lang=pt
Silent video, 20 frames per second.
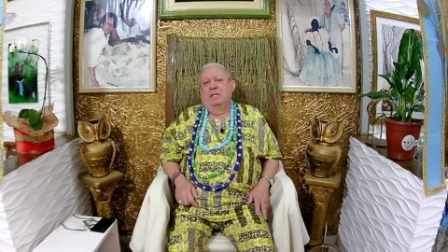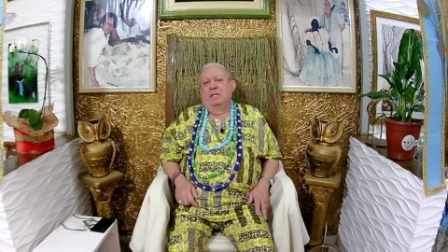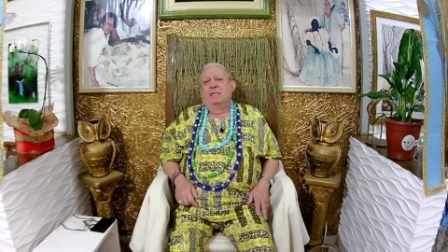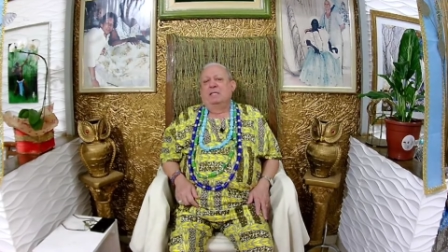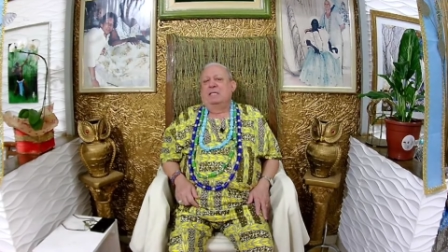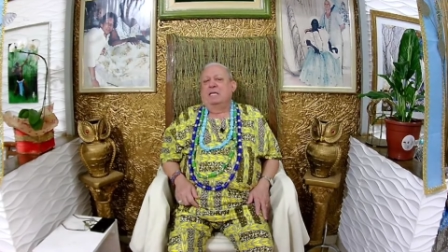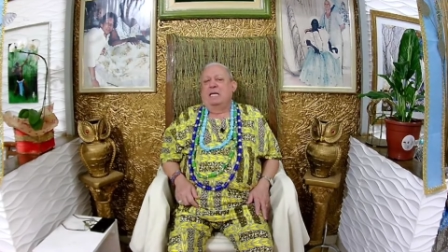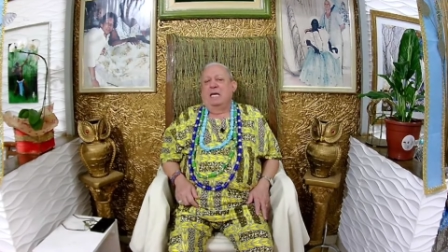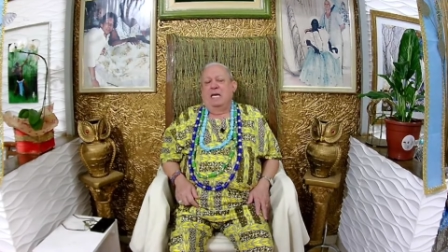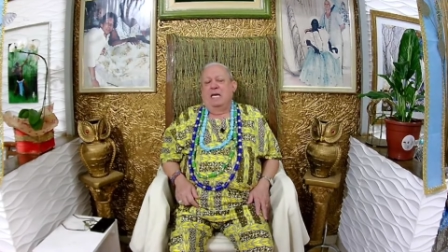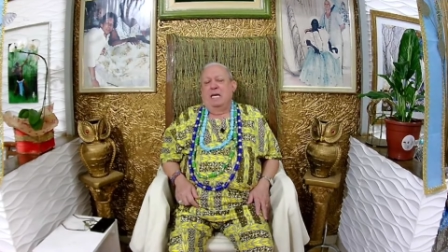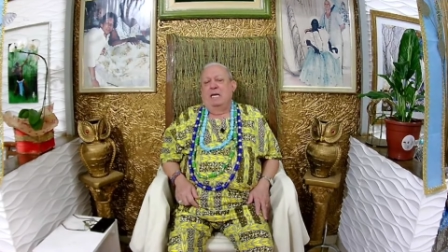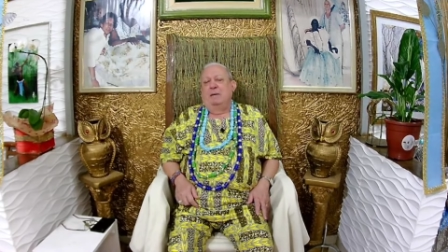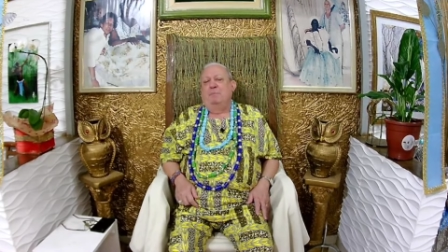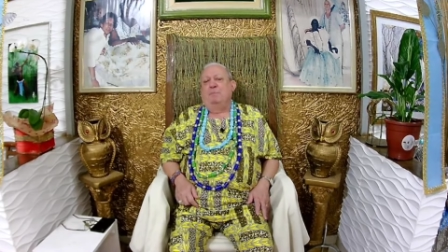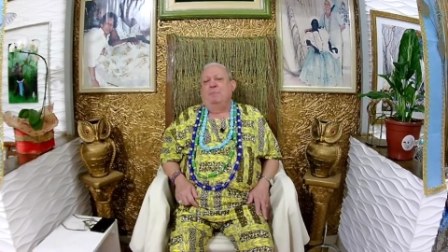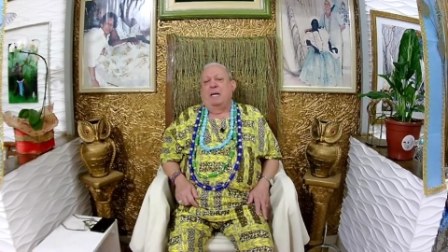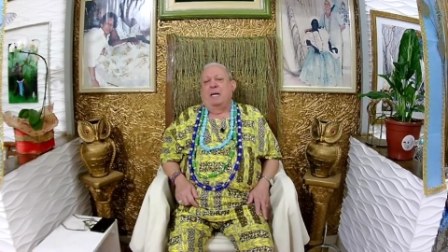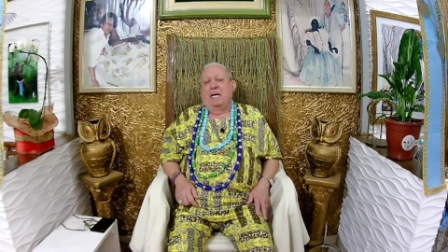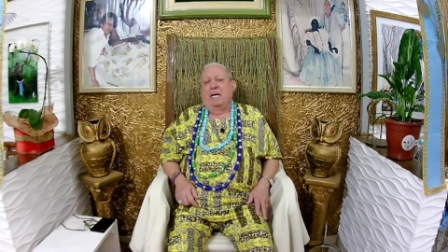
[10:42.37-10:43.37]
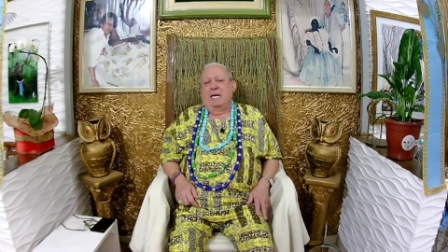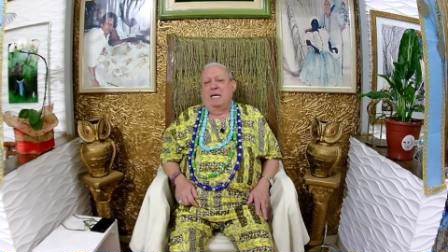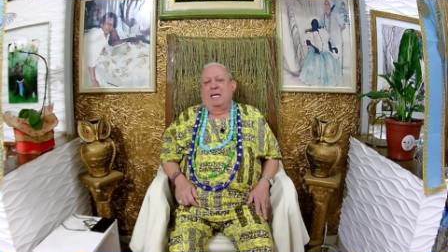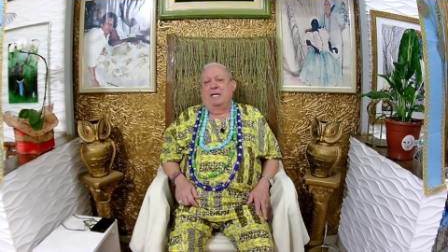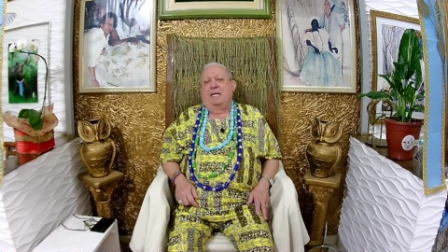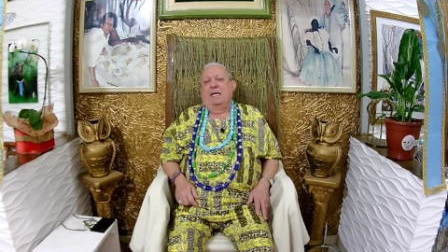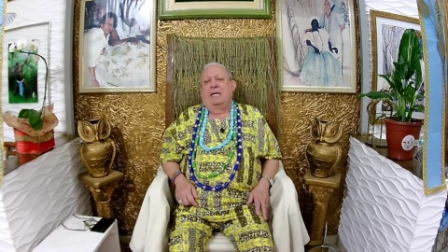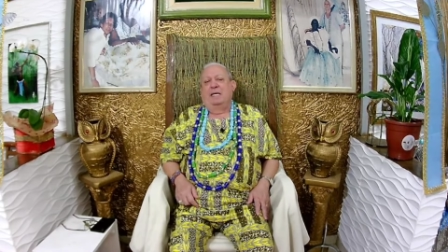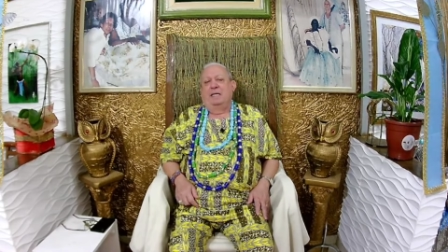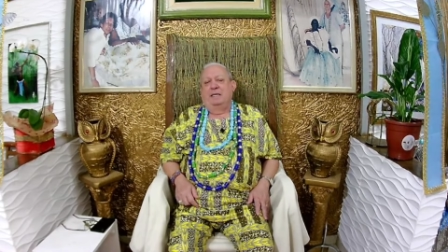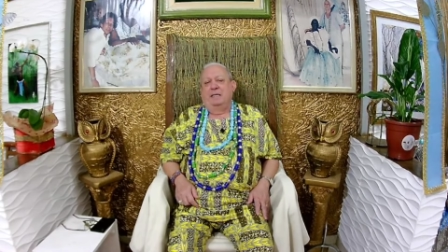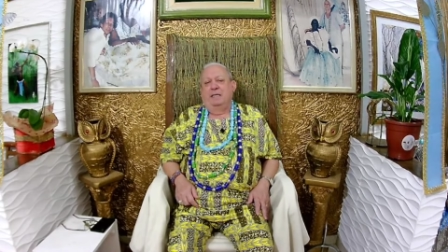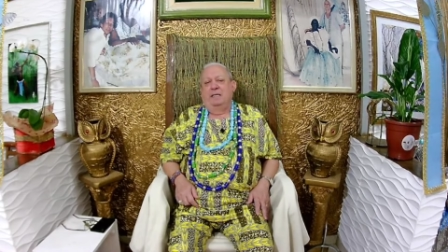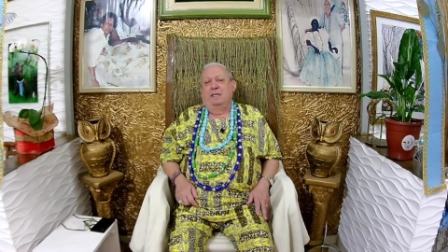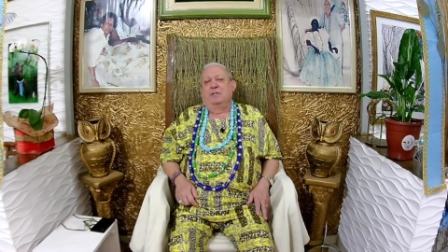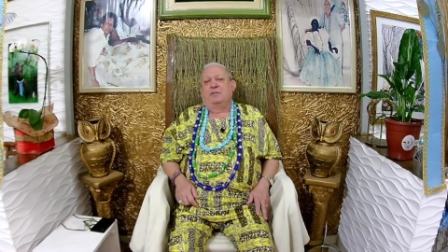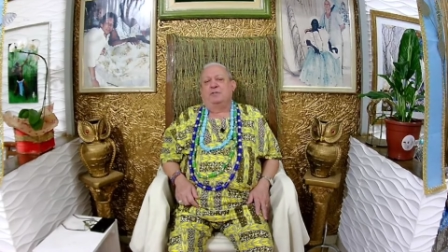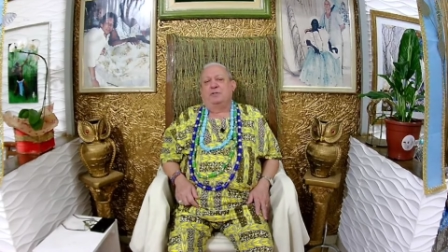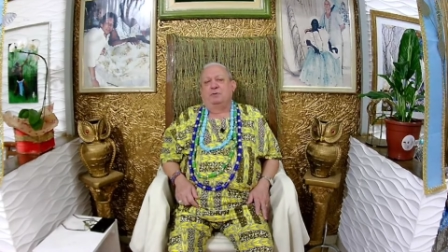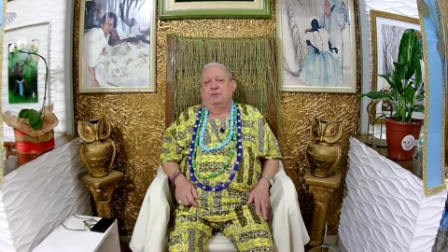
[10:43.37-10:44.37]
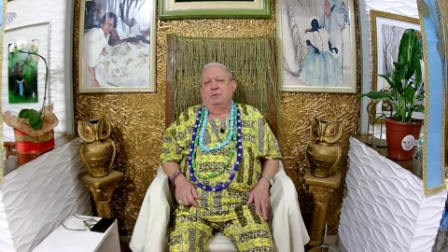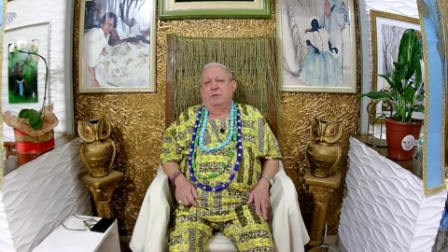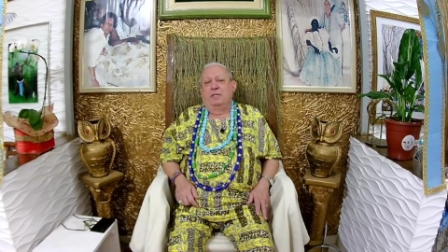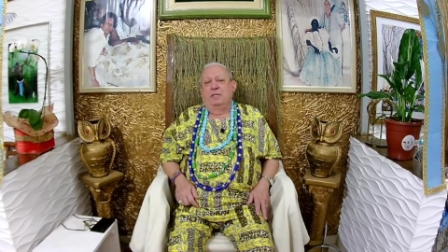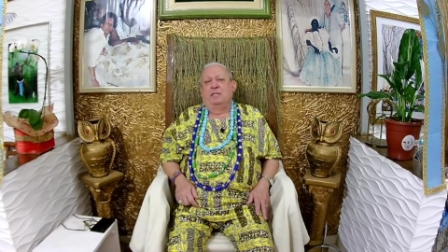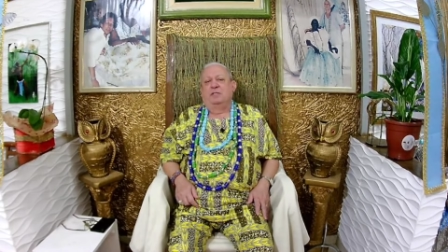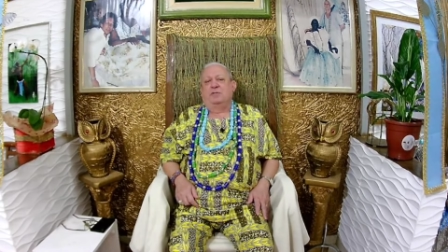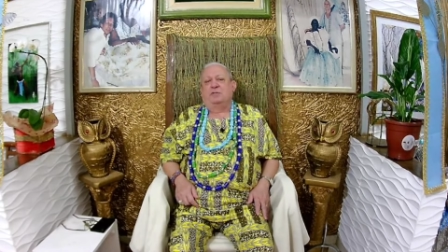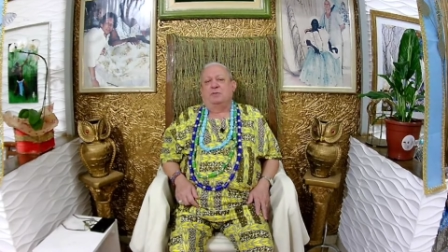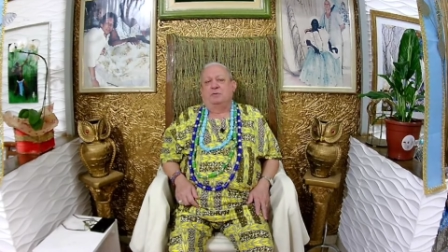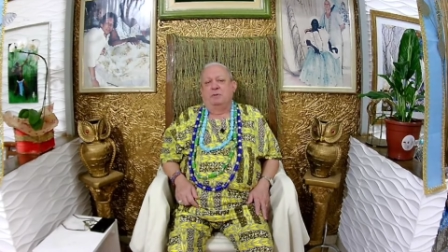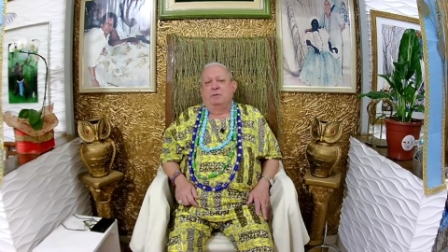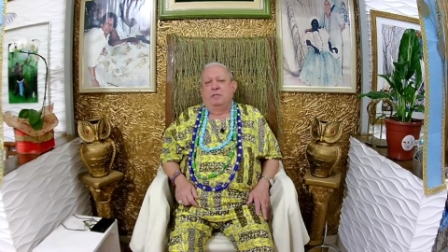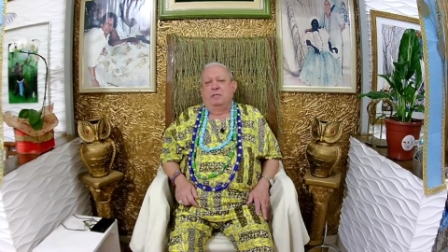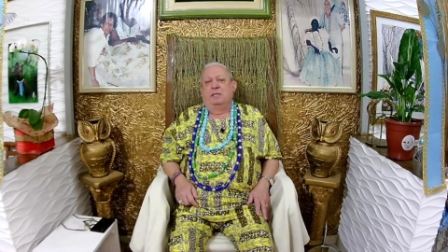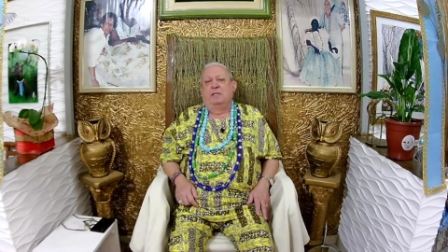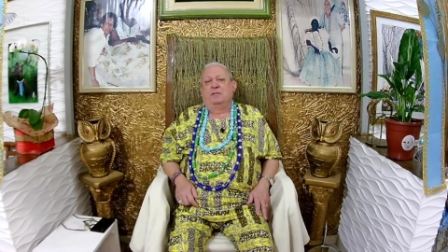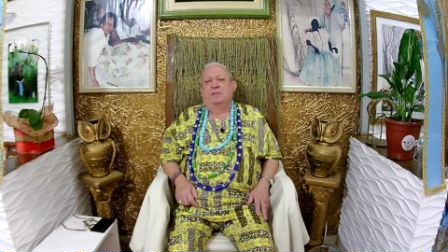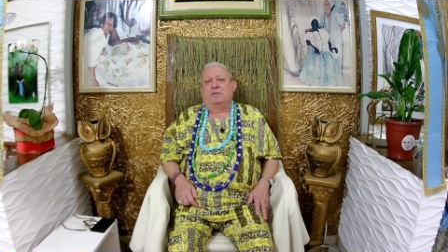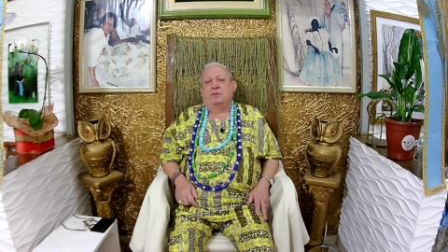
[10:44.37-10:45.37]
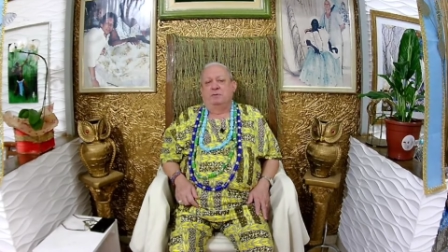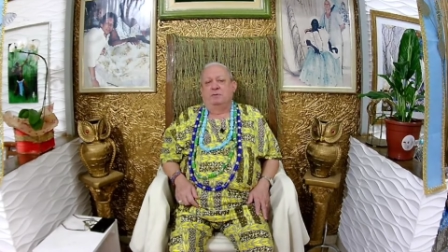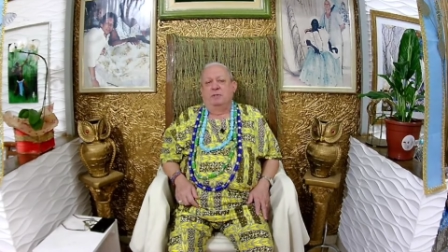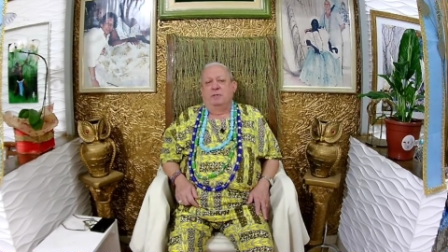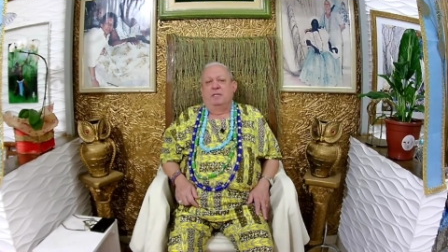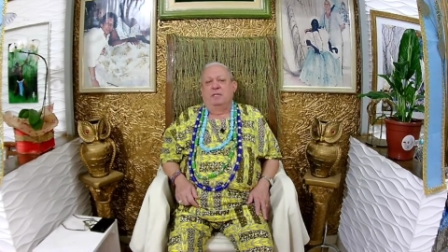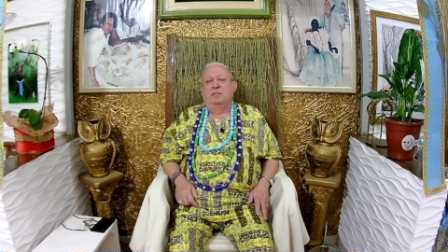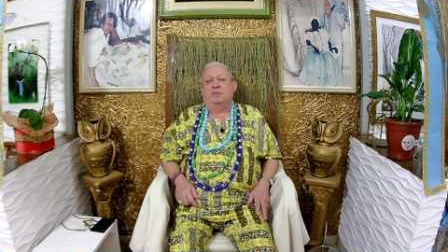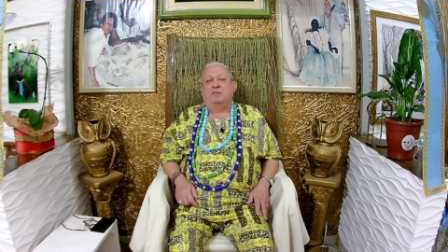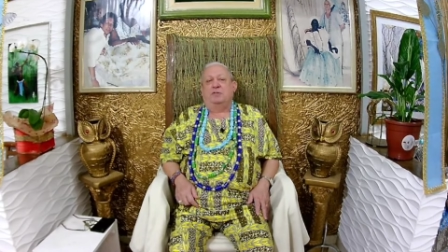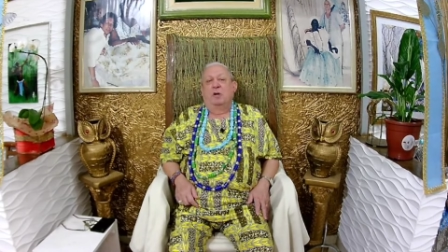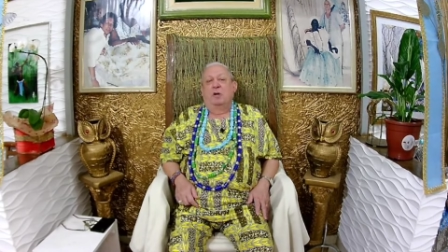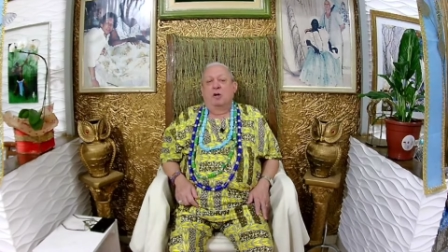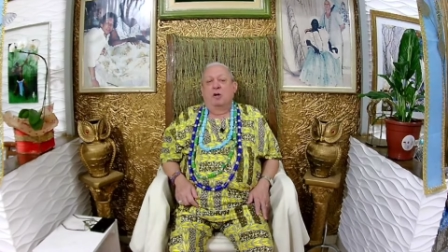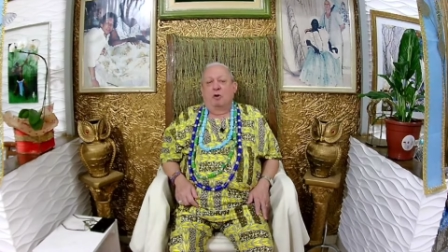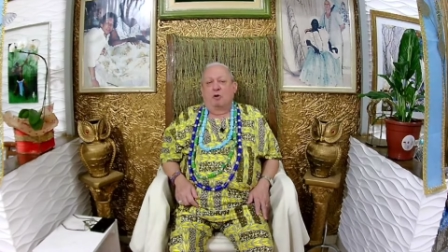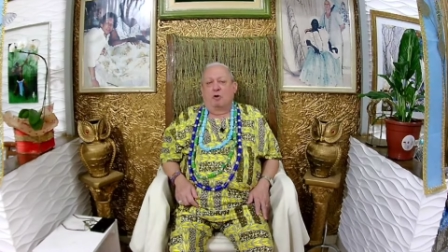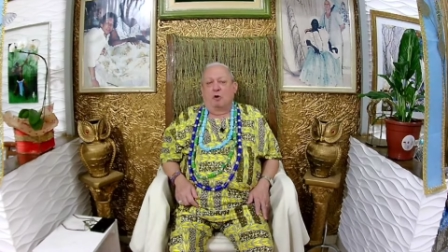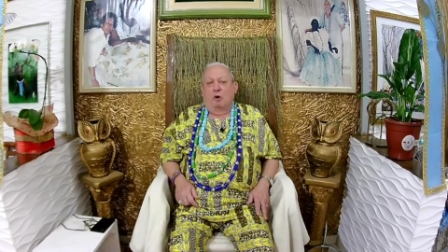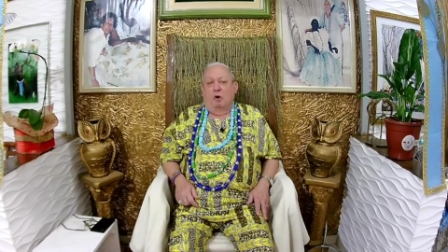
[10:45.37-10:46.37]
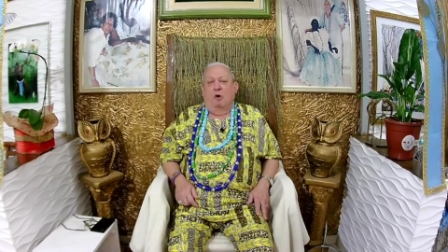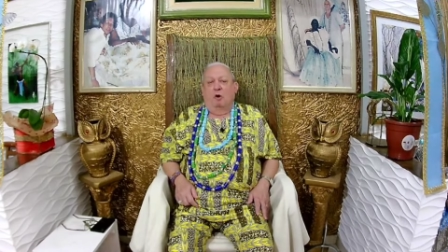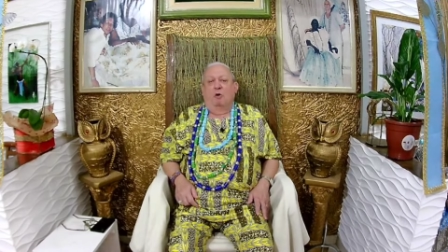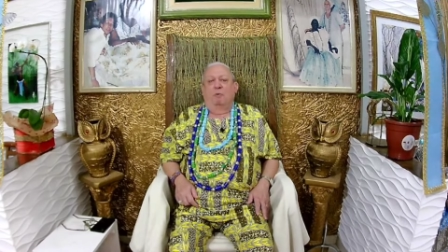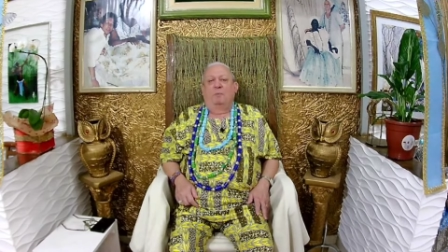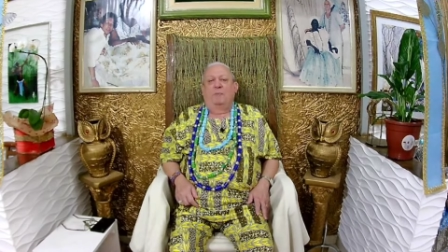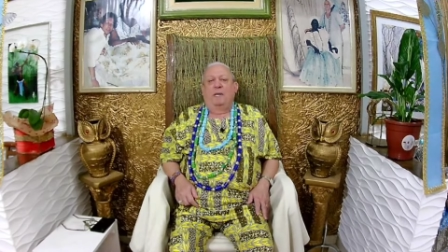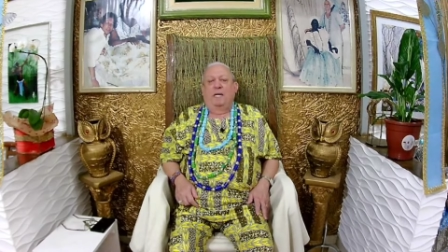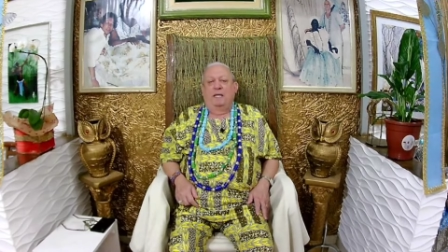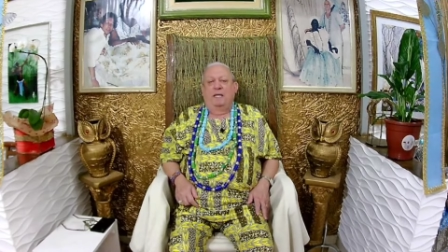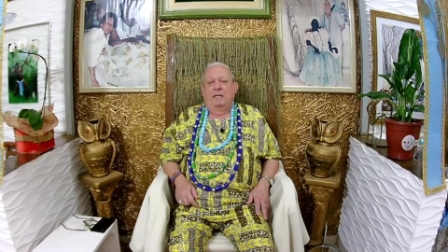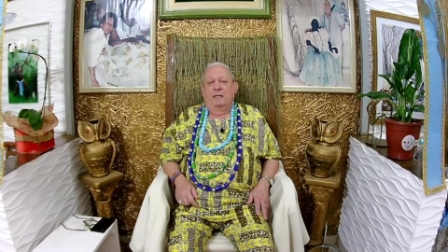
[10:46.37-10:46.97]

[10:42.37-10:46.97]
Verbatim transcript: quem paga isso, isso, isso, isso, compra aí